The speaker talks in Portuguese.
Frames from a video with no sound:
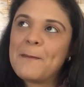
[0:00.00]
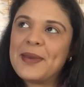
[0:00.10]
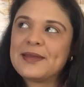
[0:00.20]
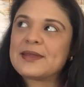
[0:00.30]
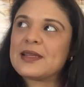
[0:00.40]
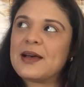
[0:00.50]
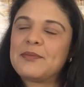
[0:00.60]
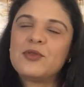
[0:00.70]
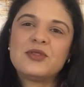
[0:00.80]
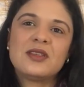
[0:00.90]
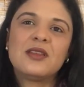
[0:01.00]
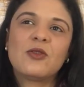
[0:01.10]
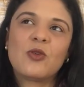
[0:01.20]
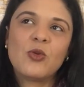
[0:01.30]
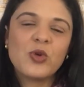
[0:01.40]
pensar, putz,
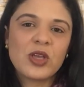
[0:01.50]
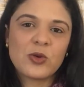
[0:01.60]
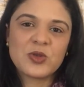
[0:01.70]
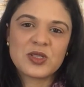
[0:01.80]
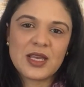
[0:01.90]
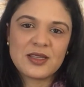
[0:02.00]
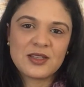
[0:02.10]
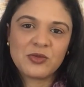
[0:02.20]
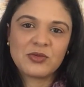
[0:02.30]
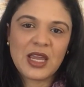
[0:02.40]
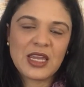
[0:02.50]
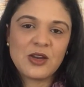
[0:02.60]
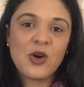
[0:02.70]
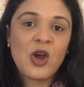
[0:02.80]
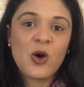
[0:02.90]
então como que eu sei se eu
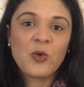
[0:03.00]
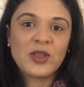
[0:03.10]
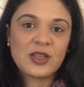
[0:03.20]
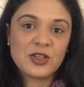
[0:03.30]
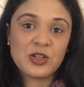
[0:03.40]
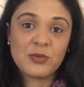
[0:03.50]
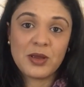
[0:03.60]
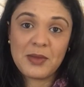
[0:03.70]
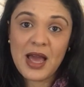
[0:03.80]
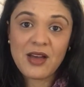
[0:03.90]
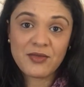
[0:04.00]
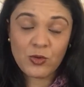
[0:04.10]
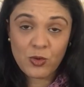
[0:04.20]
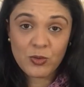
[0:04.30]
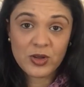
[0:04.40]
tenho um intestino
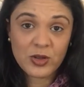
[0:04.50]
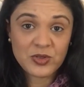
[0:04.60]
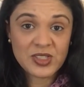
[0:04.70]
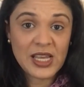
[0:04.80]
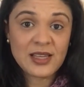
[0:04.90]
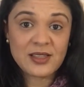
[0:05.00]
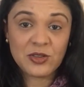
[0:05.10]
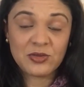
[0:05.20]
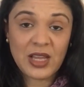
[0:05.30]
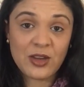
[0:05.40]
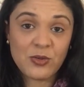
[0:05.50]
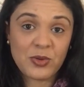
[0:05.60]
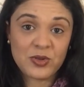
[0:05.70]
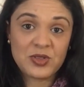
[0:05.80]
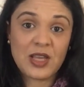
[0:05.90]
permeável? Como que eu sei se eu tenho um
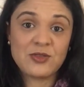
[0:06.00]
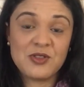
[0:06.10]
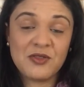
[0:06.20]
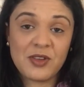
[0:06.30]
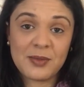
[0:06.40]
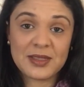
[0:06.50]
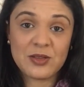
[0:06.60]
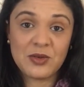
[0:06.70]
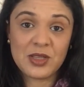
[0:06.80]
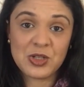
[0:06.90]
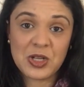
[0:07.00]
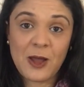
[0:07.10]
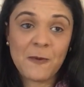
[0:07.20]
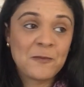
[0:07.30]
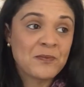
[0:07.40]
processo de inflamação
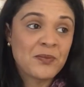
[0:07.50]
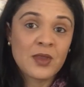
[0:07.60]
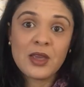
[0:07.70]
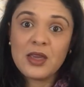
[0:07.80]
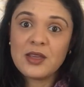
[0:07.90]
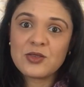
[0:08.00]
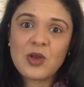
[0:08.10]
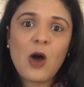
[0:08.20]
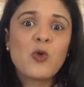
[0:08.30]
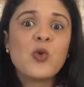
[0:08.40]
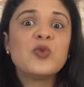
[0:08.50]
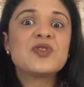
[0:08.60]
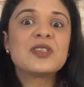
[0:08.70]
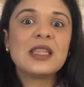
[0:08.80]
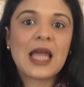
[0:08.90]
intestinal? Isso, alguns
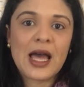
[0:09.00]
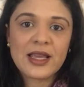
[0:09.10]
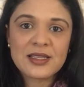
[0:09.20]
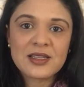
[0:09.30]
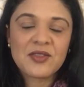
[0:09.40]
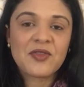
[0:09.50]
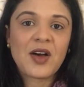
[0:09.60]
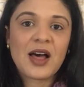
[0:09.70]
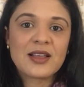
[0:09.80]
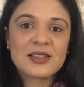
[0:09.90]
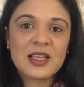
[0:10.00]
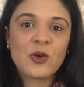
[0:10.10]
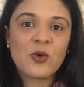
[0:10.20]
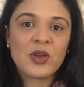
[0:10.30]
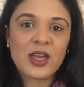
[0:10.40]
sinais fazem
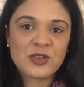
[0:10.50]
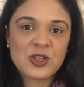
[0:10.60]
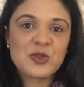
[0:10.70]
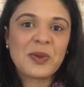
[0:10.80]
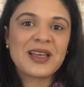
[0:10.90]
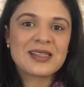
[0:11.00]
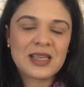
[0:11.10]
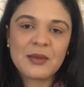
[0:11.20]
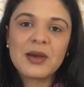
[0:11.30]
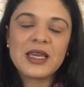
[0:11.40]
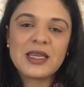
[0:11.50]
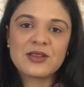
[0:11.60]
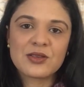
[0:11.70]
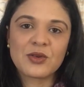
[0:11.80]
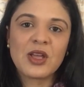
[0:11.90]
com que a gente perceba
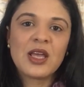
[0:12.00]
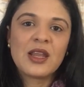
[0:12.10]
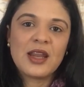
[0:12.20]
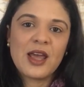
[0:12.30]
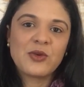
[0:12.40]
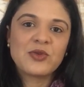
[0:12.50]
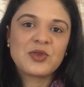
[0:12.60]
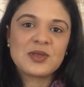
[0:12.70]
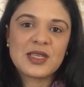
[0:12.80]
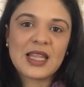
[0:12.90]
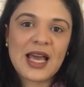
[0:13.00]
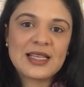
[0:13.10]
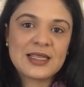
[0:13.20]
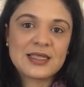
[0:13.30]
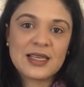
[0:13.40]
isso, né? Um dos
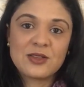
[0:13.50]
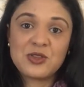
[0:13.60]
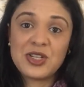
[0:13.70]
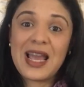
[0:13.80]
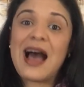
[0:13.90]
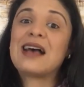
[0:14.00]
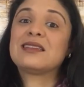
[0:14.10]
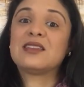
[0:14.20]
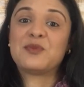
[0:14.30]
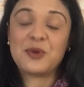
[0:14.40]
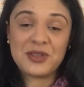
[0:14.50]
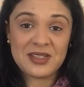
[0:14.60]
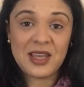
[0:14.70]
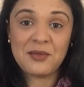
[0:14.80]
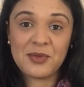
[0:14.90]
sinais, excesso de gases, por
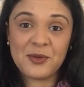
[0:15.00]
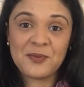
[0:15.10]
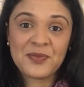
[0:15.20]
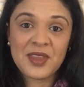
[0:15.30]
exemplo,